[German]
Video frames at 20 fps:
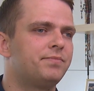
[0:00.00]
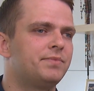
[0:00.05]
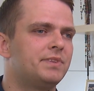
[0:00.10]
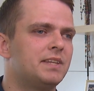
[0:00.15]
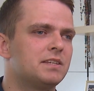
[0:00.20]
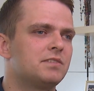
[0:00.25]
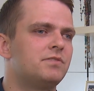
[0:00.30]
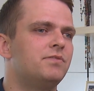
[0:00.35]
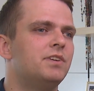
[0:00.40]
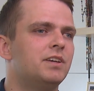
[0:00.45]

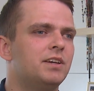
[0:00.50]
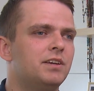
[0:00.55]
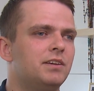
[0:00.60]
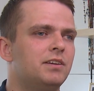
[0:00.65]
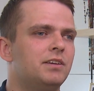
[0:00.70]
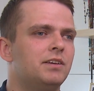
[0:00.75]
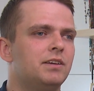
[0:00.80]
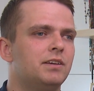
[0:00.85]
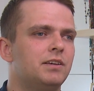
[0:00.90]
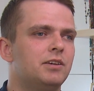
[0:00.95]
dass wir
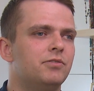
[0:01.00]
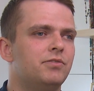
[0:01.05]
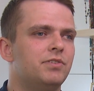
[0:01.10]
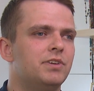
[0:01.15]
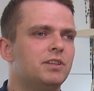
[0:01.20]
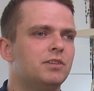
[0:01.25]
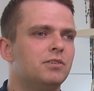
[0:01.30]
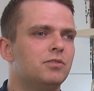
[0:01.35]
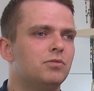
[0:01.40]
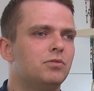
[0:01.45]
äh,
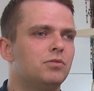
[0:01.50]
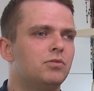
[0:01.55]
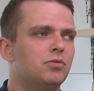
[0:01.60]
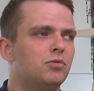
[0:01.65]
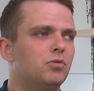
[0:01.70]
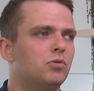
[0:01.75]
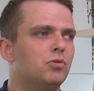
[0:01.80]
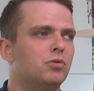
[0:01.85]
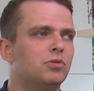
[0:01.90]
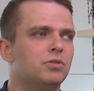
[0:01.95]
gewinnen
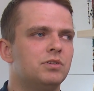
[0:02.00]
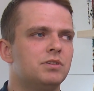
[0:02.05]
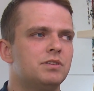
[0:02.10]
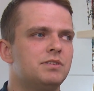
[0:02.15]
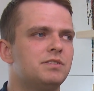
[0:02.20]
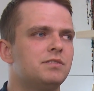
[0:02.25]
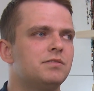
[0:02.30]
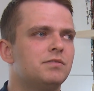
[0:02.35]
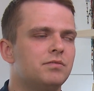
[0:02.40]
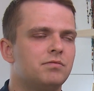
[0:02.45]

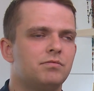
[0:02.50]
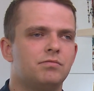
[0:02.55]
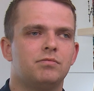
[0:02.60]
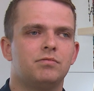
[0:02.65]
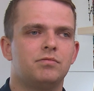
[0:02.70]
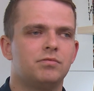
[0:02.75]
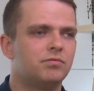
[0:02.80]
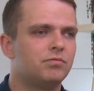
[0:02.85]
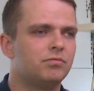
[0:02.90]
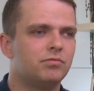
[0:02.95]
und
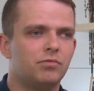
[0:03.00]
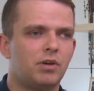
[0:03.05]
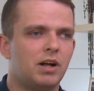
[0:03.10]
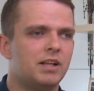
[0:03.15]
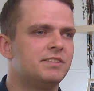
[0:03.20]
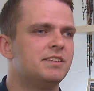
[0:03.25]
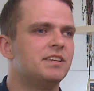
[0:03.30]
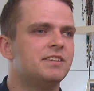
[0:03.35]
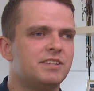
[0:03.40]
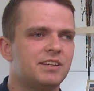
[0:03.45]

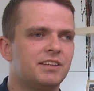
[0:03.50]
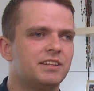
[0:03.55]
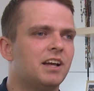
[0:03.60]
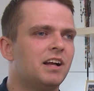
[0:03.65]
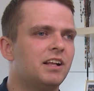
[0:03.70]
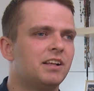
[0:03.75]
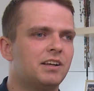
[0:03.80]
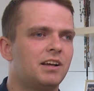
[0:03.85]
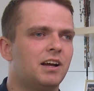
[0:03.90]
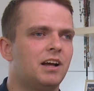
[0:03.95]
als das
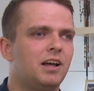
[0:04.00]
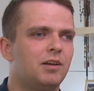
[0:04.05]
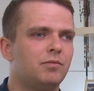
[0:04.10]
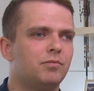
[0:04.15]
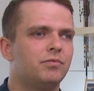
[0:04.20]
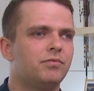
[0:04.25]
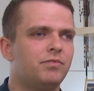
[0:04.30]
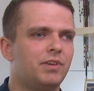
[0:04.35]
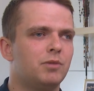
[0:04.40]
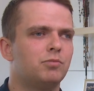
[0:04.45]
Signal
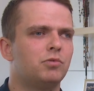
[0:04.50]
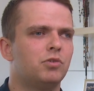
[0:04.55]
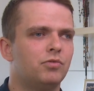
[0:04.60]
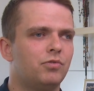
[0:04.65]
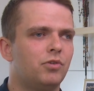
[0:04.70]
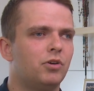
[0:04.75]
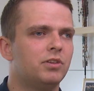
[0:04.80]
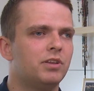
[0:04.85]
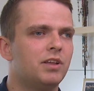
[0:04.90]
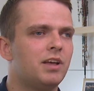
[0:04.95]
kam, wir haben
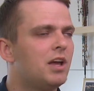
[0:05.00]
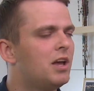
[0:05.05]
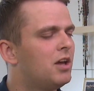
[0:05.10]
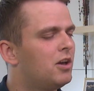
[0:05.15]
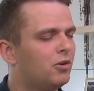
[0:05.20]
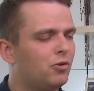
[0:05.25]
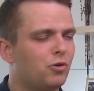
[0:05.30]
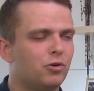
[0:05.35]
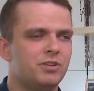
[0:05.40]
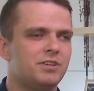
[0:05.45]
gewonnen,
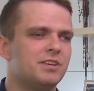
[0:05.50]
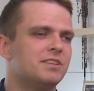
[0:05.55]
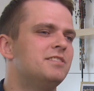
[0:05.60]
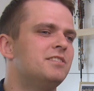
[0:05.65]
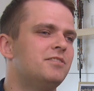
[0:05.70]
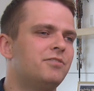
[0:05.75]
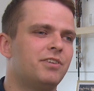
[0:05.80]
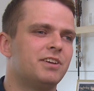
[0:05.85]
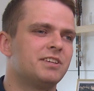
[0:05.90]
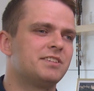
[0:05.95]
konnte ich das
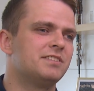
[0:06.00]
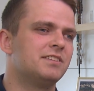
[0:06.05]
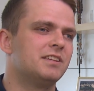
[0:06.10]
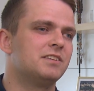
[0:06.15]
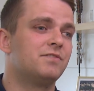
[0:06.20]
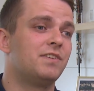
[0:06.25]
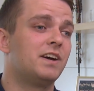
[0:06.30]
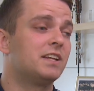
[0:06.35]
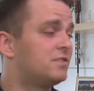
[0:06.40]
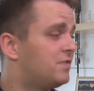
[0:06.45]
nicht fassen.
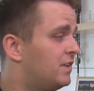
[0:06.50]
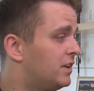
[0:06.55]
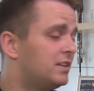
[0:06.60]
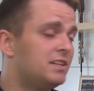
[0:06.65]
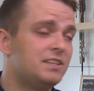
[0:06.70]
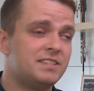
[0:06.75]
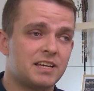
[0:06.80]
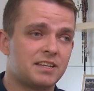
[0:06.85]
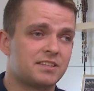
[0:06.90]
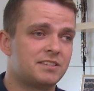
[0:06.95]
Das war zwar
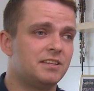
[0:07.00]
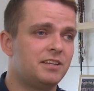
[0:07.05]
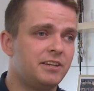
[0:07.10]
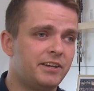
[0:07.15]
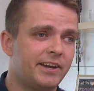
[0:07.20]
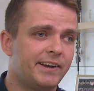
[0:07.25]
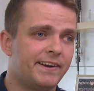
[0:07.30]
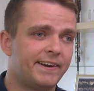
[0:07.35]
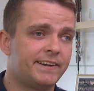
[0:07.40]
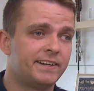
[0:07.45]
die sechste
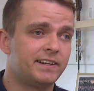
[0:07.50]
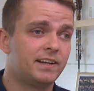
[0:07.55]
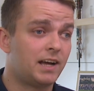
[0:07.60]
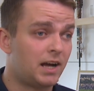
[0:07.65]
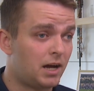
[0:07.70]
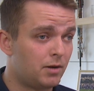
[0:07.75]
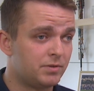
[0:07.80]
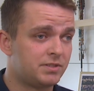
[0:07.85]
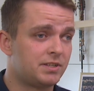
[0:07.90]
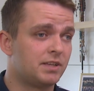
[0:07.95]
Liga,
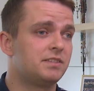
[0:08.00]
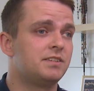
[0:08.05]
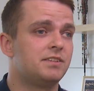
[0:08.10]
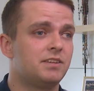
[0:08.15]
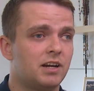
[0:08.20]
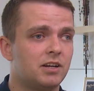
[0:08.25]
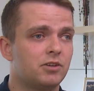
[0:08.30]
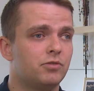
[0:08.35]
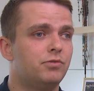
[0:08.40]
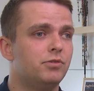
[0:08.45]
aber es hat
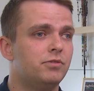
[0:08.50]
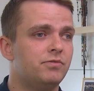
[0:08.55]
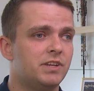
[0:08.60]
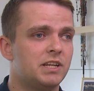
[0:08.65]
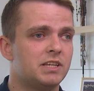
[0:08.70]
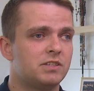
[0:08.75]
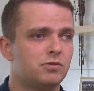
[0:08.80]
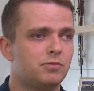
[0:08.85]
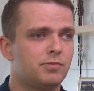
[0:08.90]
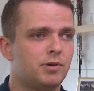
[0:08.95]
sich angefühlt wie
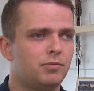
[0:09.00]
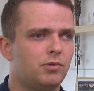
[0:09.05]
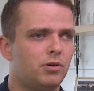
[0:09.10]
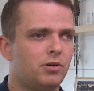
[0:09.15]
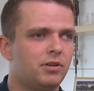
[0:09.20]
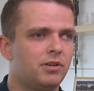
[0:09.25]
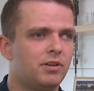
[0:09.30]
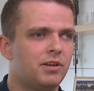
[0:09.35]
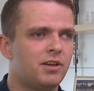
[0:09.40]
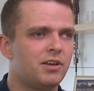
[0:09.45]
der Super
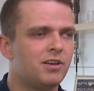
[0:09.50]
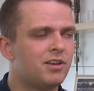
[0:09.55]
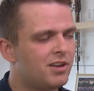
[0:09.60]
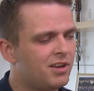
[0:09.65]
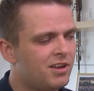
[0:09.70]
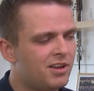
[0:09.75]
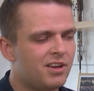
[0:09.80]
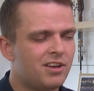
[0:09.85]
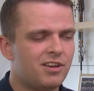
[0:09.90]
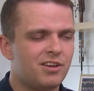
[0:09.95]
Bowl.
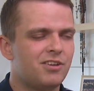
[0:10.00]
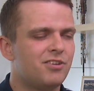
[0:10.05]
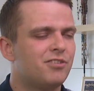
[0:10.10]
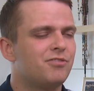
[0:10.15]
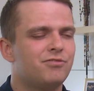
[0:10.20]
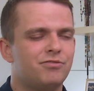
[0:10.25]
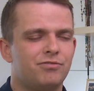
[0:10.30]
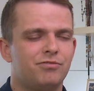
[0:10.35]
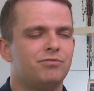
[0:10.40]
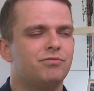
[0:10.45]

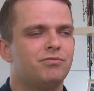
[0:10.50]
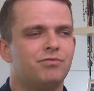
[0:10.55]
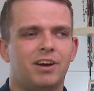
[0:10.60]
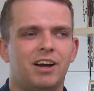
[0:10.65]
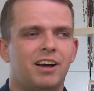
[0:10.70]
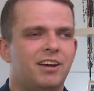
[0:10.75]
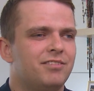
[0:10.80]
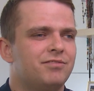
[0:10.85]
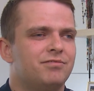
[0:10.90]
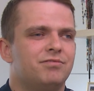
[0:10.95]

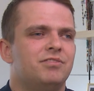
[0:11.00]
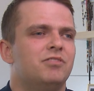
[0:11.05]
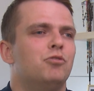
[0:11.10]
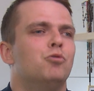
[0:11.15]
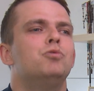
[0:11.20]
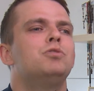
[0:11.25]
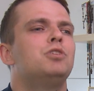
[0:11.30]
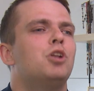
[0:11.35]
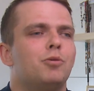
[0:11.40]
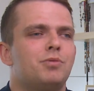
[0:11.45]
War ein
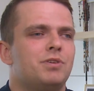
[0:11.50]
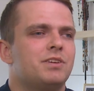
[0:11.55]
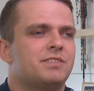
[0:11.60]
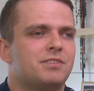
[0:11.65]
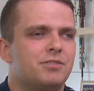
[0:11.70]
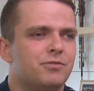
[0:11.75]
unglaubliches